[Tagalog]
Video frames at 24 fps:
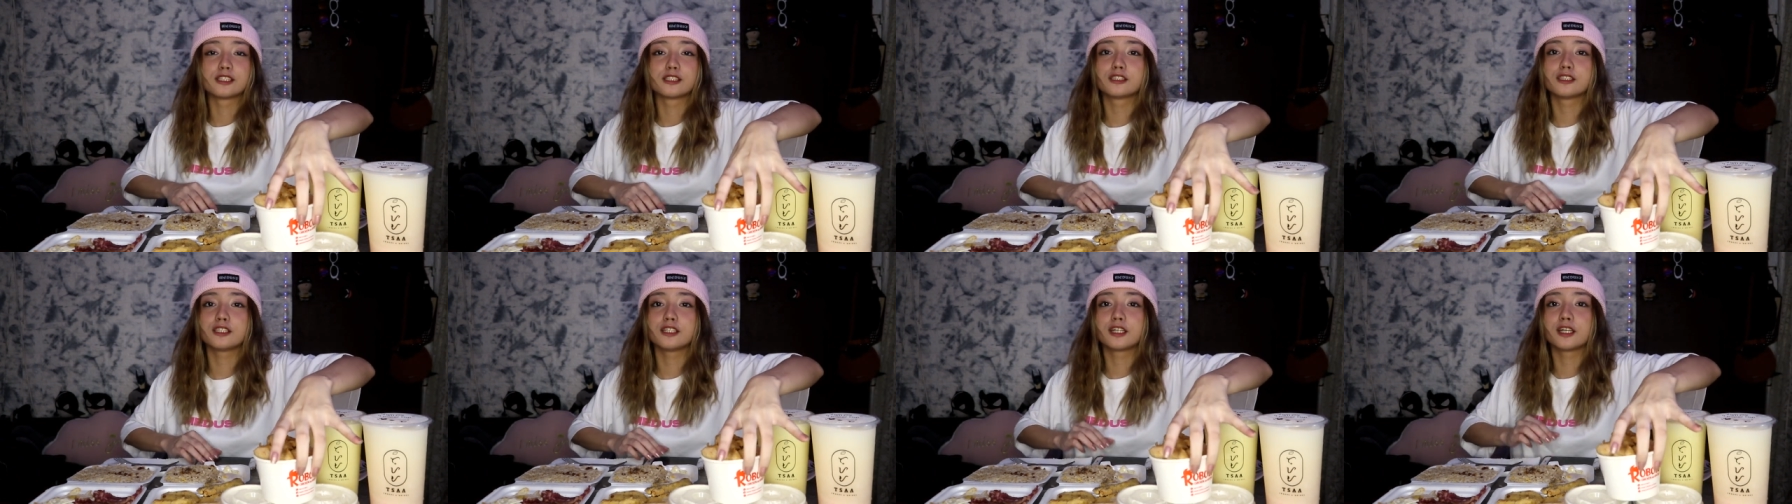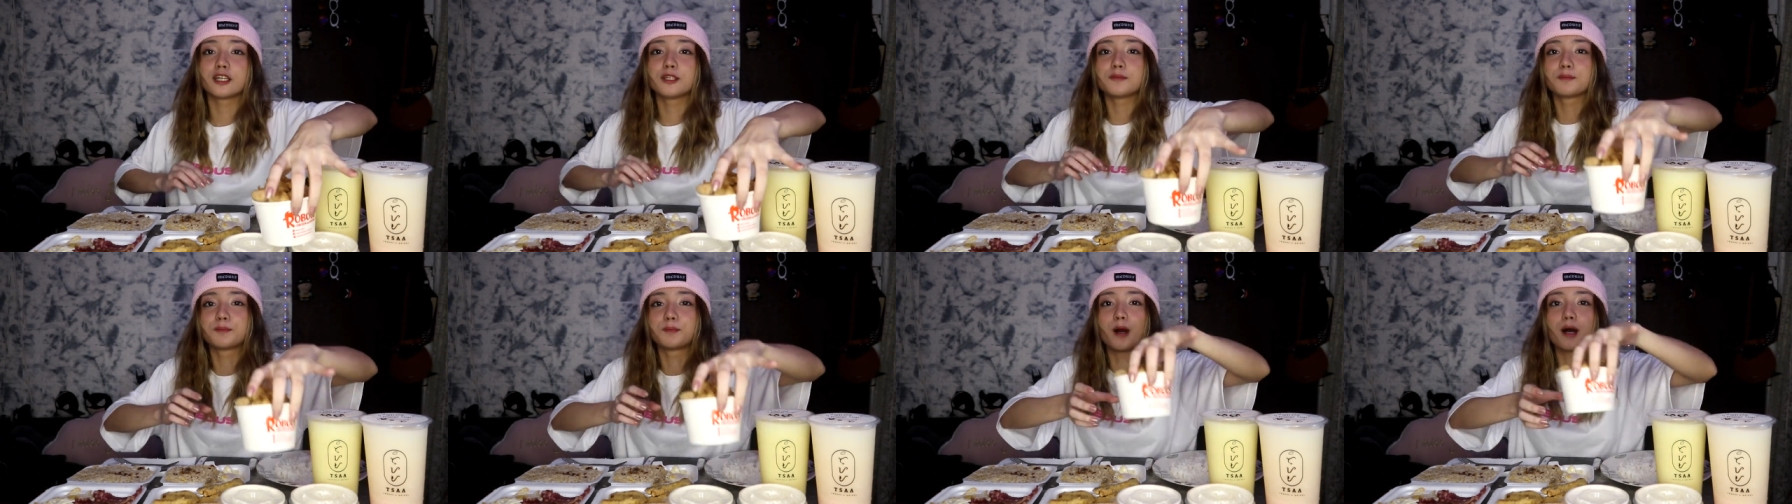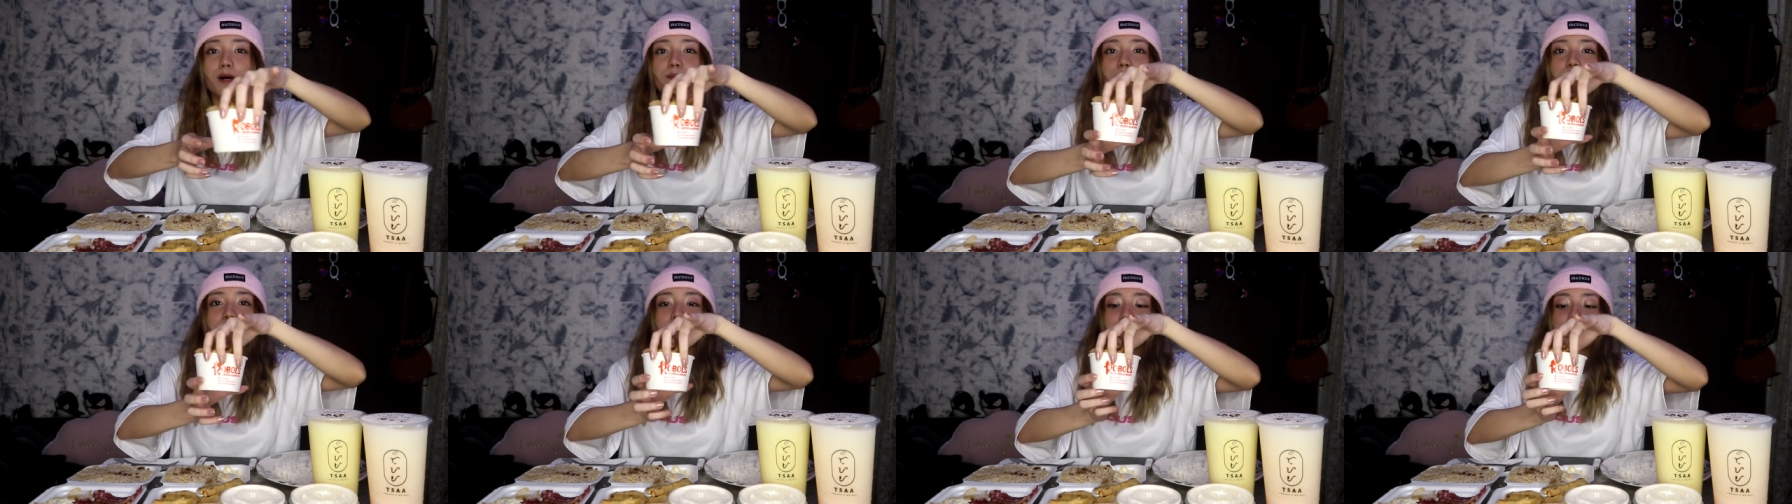chicken
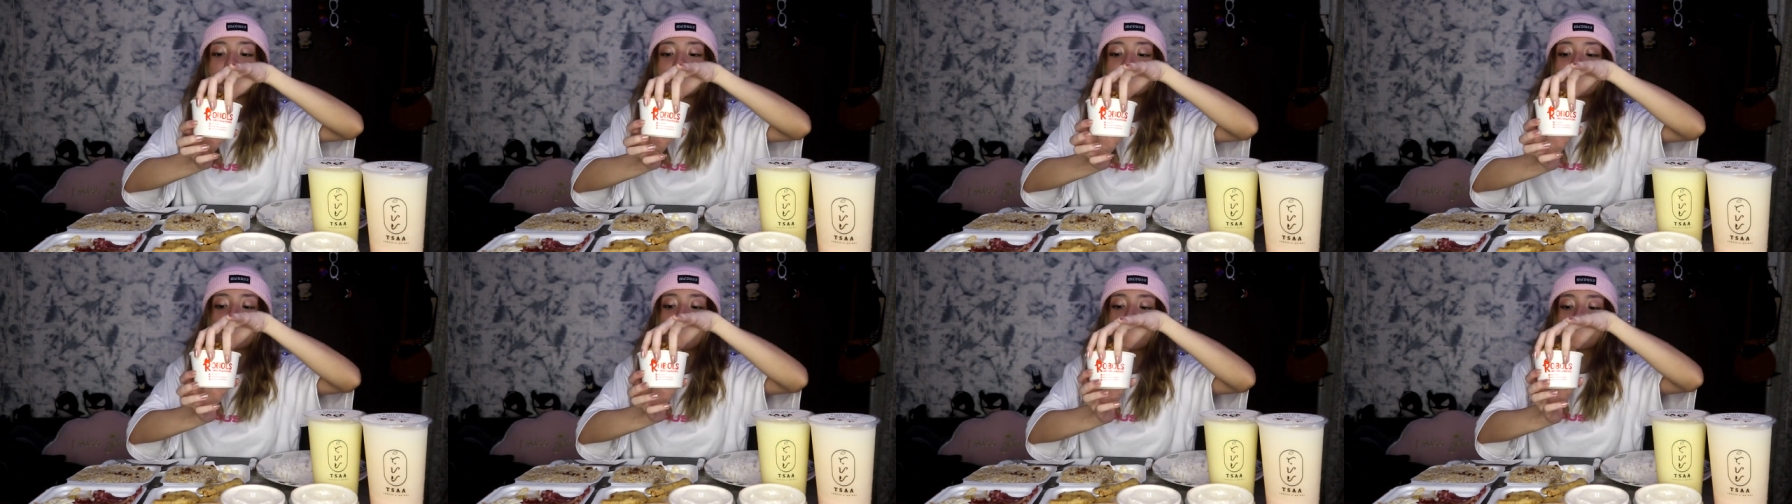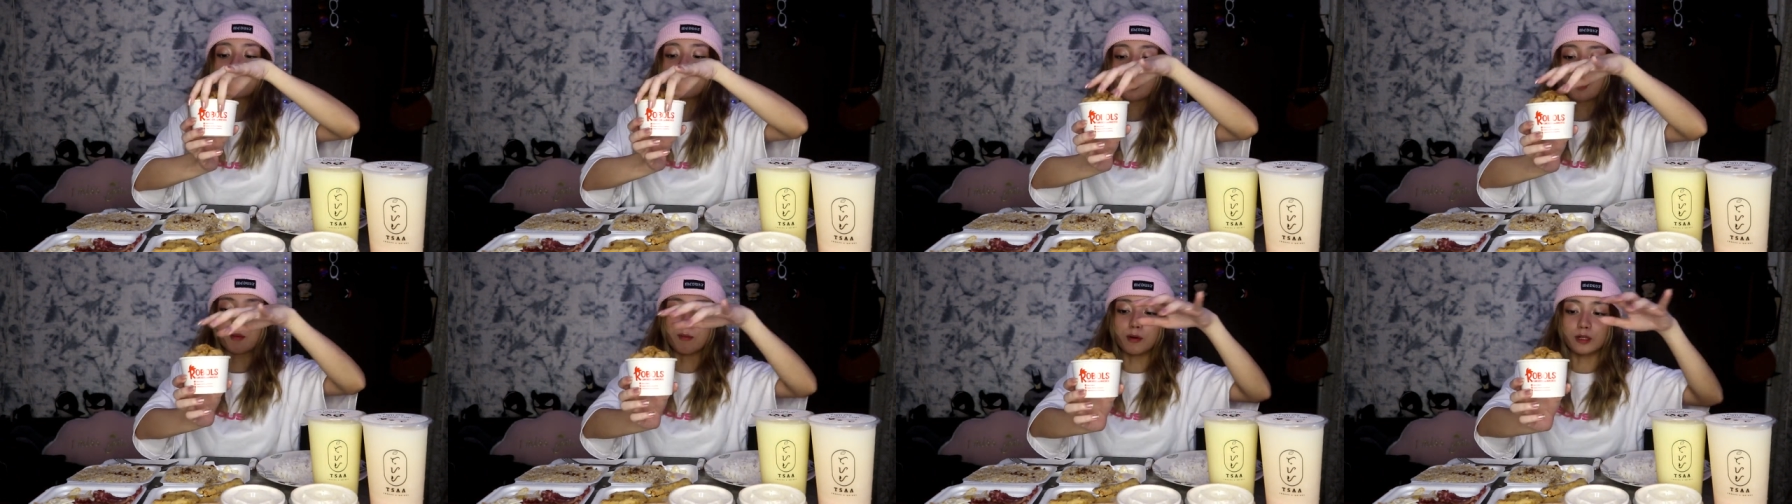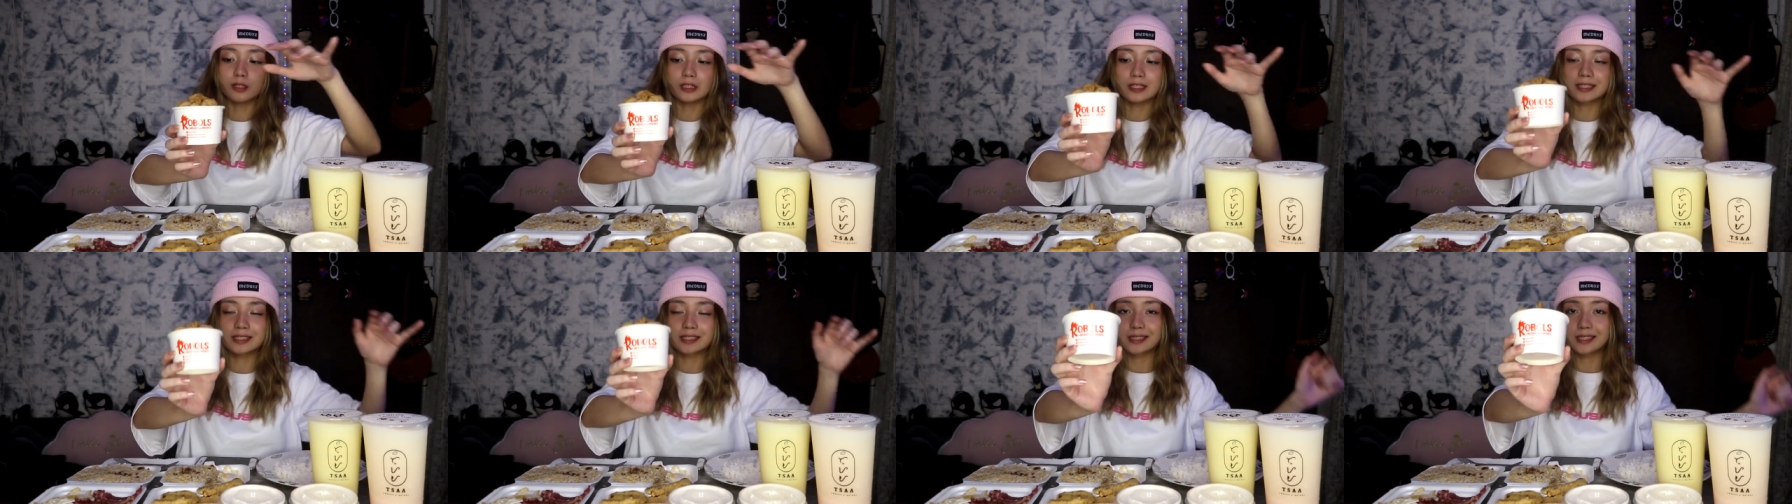pops from
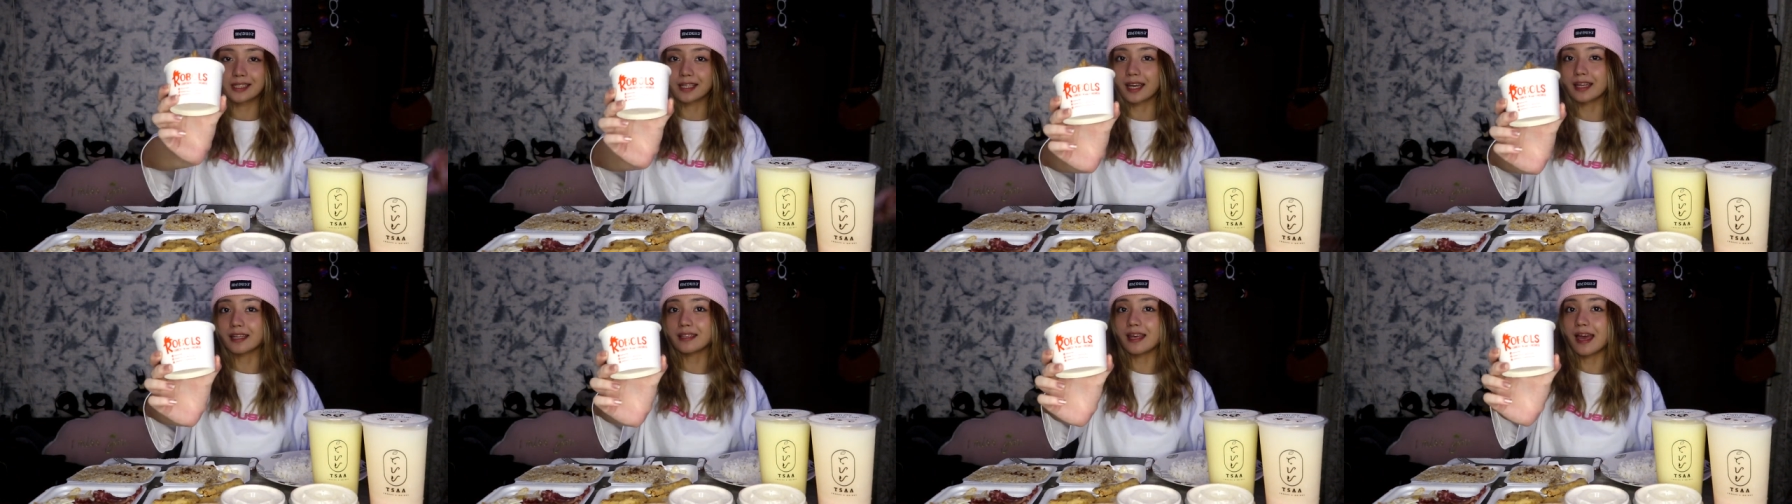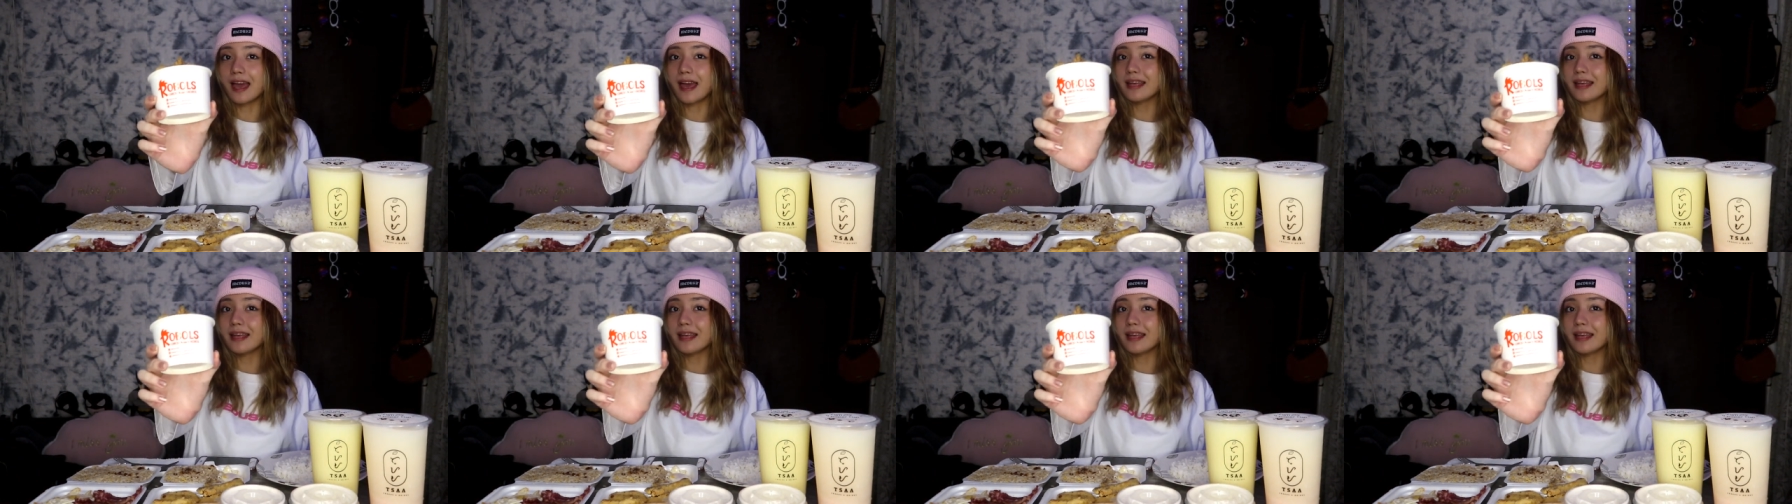Rubbles Chicken